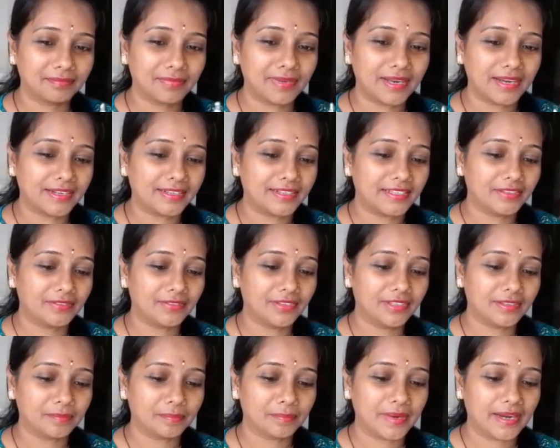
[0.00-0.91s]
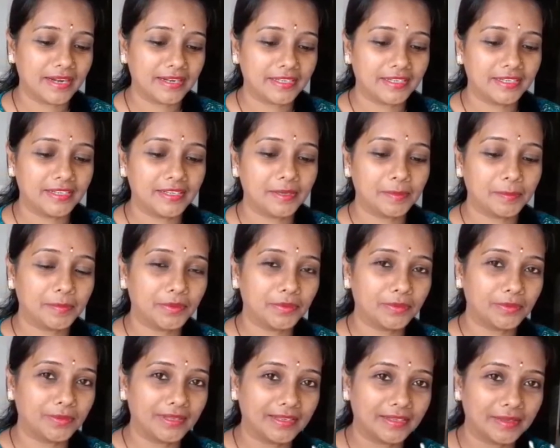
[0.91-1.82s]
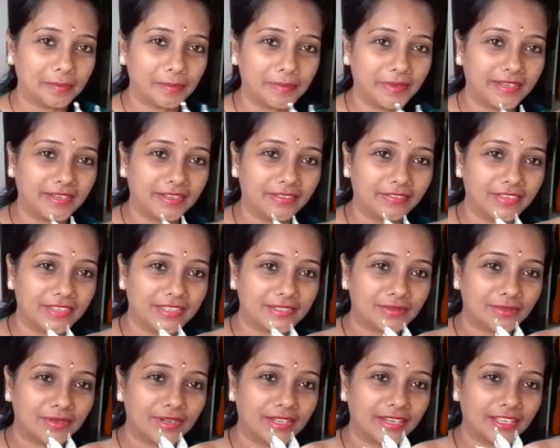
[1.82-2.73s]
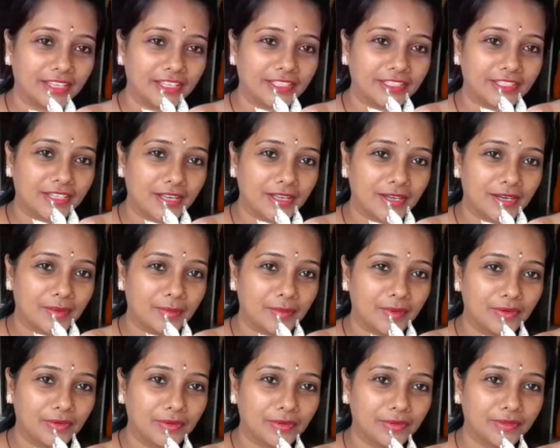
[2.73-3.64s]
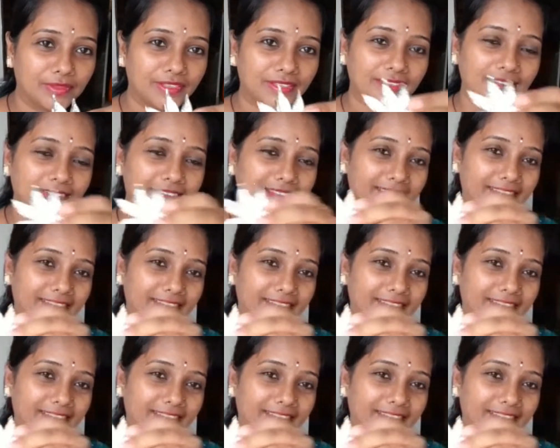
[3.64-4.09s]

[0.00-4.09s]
పార్టీ పార్టీ అప్పుడు ఎప్పుడైనా వేసుకోవడానికి చాలా బాగుంటుంది